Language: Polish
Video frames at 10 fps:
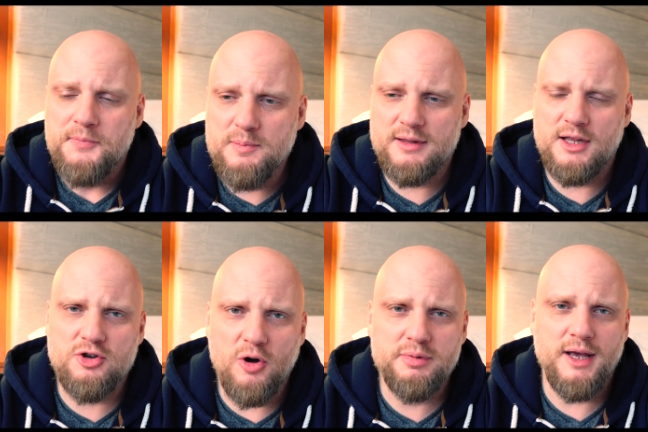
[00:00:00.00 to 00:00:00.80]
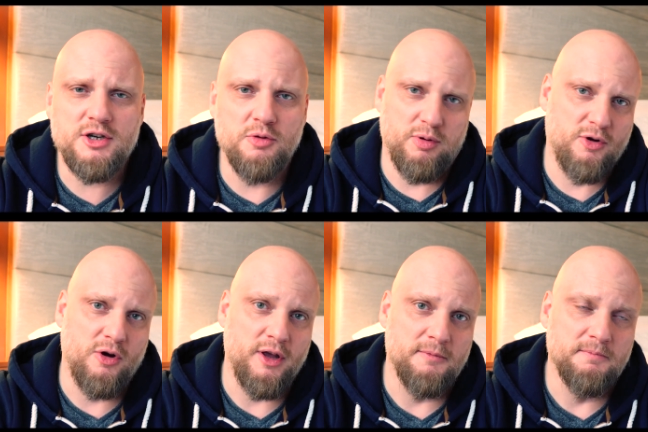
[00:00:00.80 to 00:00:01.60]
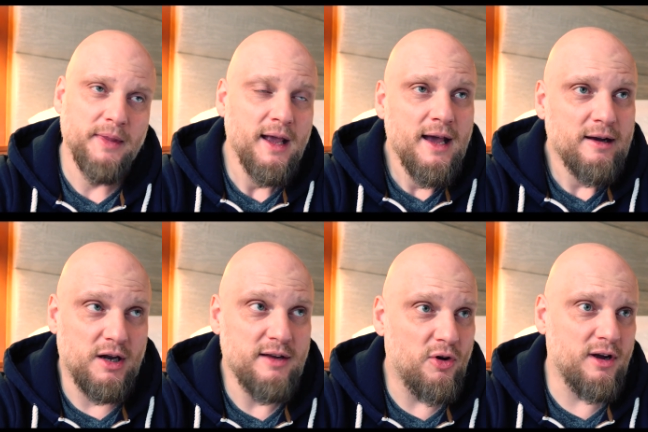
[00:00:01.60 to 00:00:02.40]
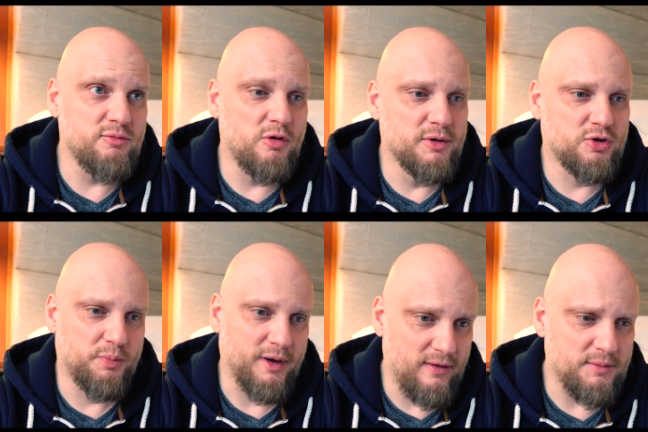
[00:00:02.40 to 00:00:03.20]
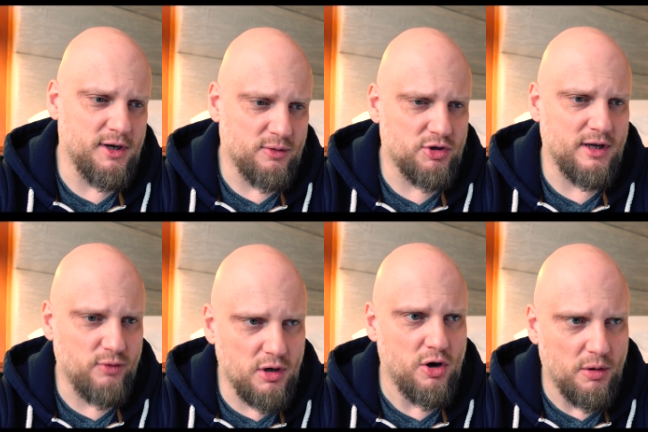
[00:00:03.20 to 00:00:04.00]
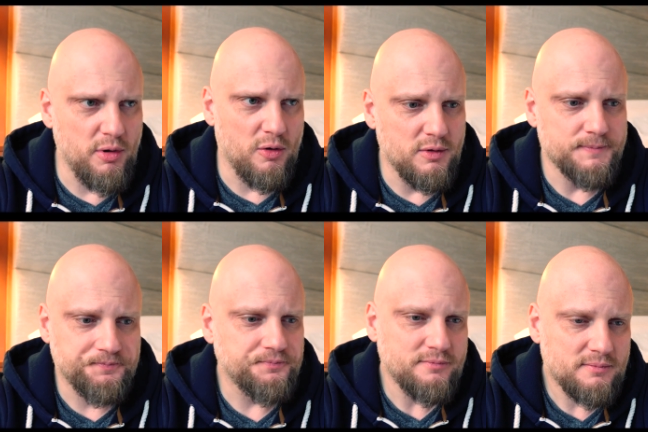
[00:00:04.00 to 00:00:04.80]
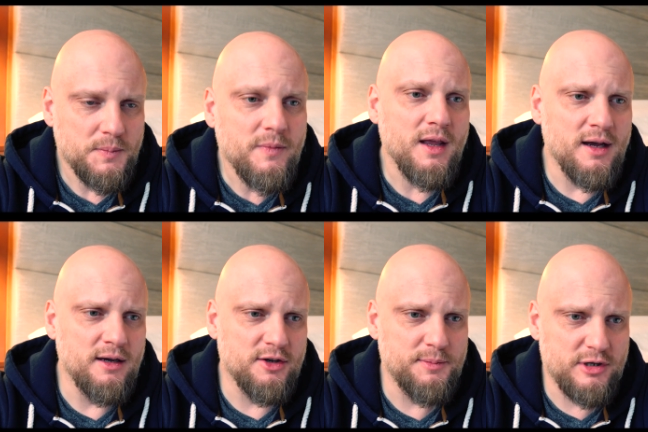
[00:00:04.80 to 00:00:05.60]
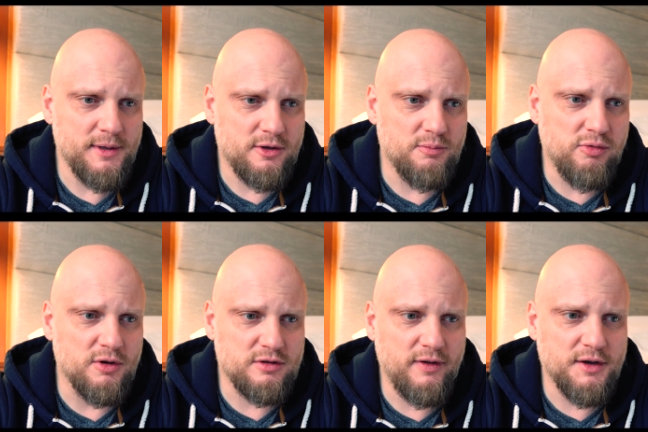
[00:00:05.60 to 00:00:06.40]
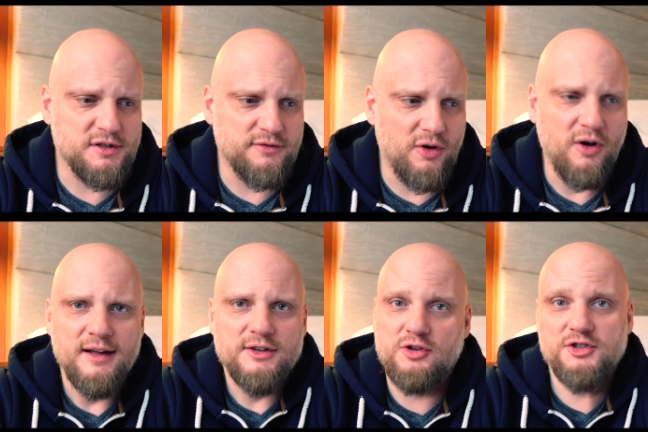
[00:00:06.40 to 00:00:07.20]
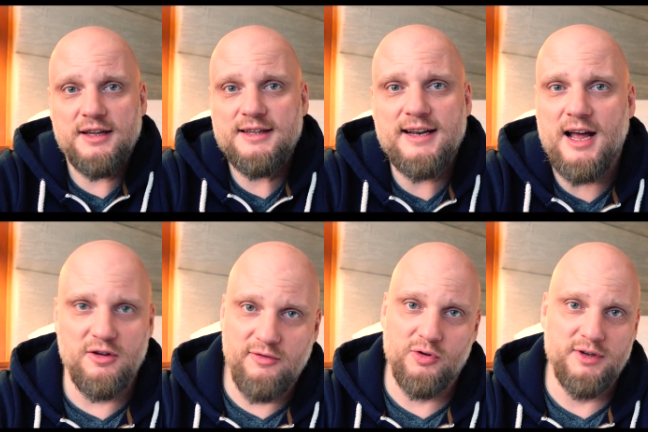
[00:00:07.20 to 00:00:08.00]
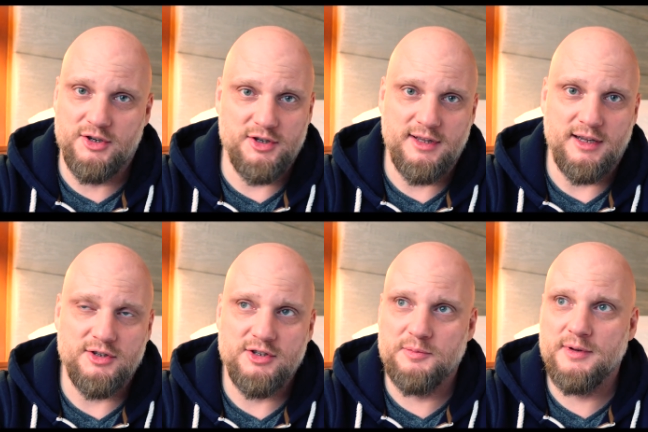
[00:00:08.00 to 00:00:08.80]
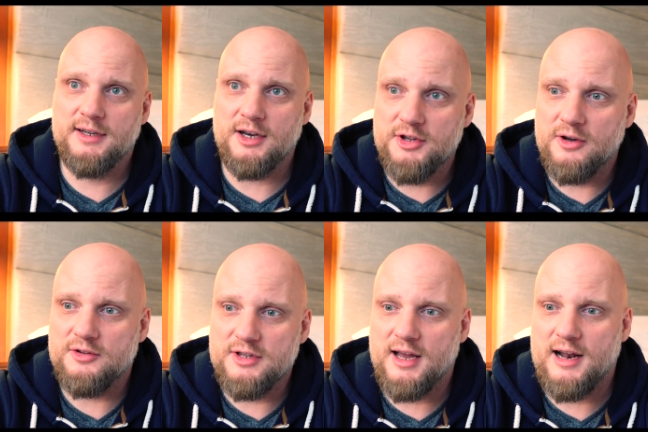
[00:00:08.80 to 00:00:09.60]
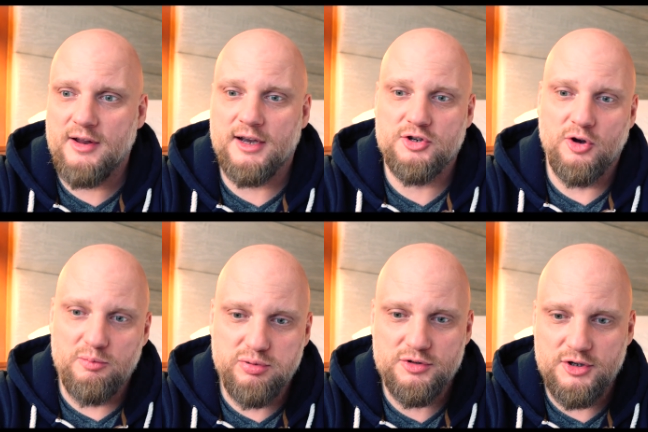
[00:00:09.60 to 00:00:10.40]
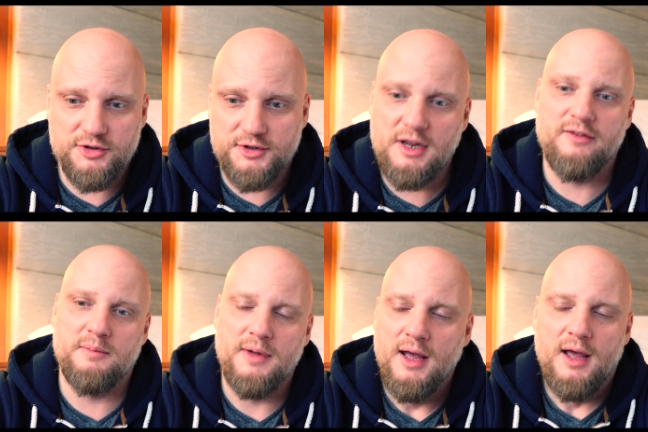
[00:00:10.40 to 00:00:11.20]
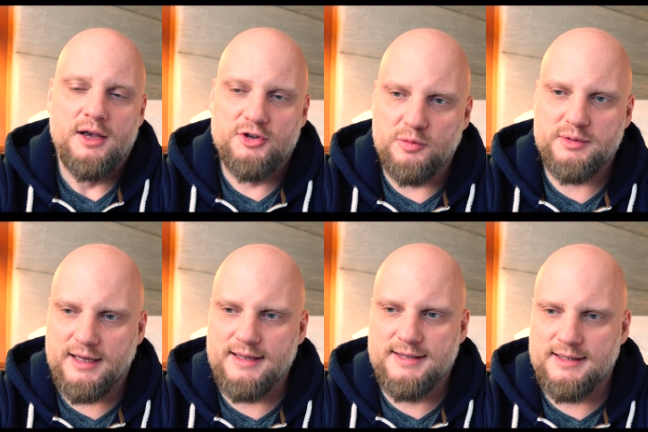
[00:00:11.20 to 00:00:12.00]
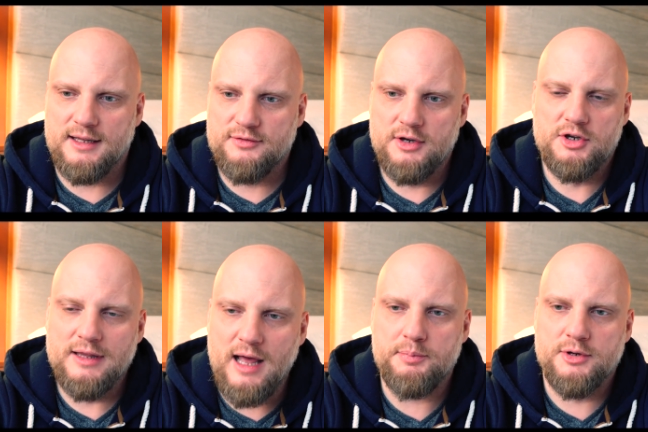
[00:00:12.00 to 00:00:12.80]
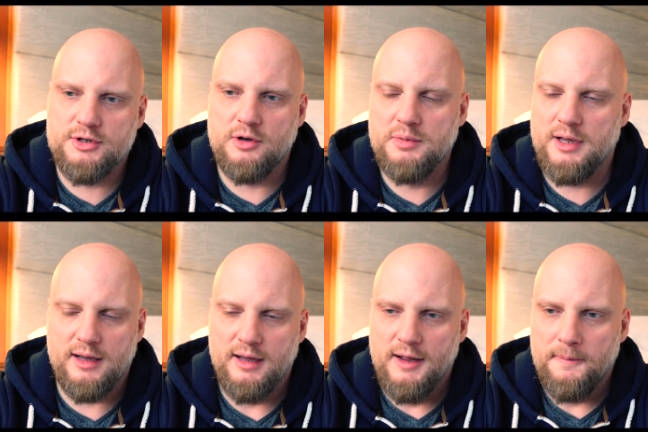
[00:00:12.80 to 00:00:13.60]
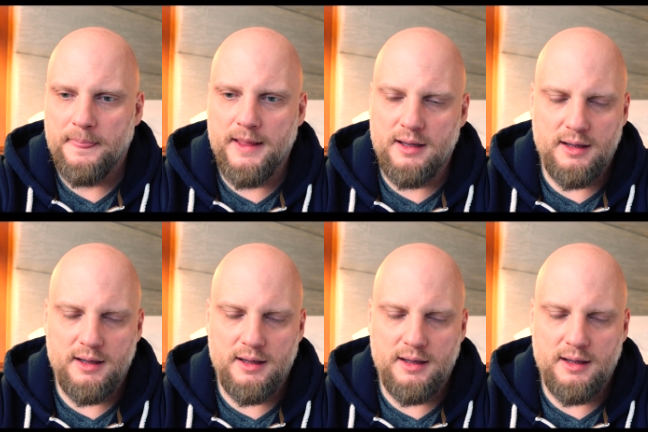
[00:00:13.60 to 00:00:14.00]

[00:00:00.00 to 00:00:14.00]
i będę Ci obdarzał pokojem. Kochani, w ogóle byłoby super, wiem, że niektórzy tak w ogóle robią, E, żeby sobie to błogosławieństwo codziennie rano w ogóle czytać. Żeby każdego dnia rano, jak się obudzisz, to sobie, nie wiem, zrób taki cytat, w sensie napisz sobie yy,